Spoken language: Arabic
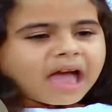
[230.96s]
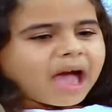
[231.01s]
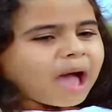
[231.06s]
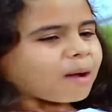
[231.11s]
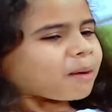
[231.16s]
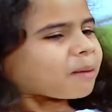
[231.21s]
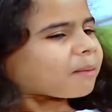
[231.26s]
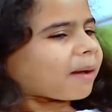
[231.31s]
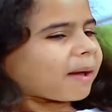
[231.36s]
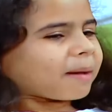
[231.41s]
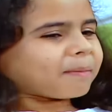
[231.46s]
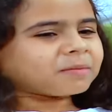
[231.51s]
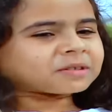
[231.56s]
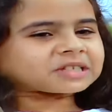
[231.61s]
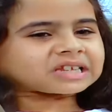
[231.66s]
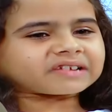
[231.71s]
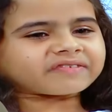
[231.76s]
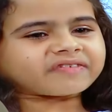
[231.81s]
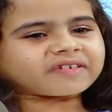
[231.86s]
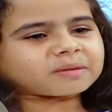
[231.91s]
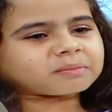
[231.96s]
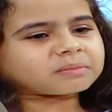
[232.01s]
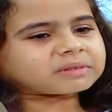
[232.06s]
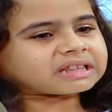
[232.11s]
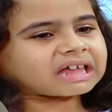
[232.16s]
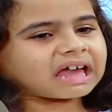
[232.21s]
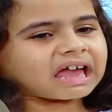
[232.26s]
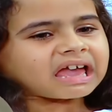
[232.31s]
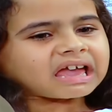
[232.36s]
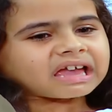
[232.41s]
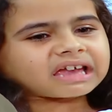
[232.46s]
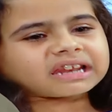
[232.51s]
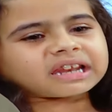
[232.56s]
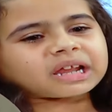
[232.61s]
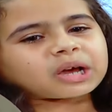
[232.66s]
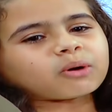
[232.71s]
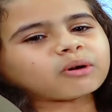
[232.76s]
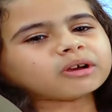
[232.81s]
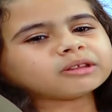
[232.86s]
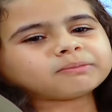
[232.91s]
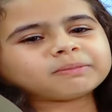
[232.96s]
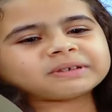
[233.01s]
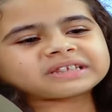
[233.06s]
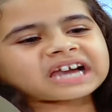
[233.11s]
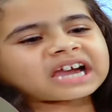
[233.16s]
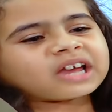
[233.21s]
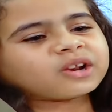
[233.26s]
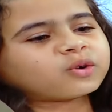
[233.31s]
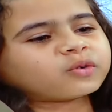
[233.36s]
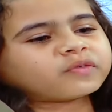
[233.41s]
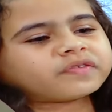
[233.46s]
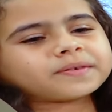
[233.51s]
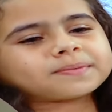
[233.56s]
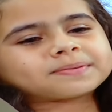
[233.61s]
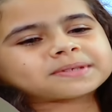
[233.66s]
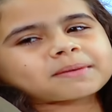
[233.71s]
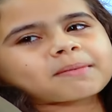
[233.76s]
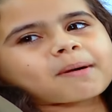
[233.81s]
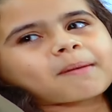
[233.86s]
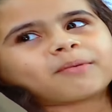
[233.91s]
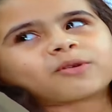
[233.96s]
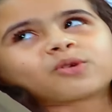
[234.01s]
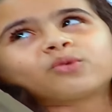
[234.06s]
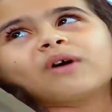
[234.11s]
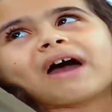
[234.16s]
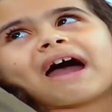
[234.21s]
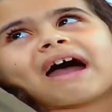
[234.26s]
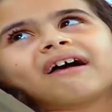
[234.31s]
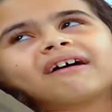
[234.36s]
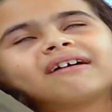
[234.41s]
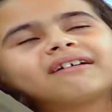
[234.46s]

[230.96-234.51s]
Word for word: انا أه، ما بحبش الفيلم ده الاخوات بيتخانقوا فيه بسبب رؤى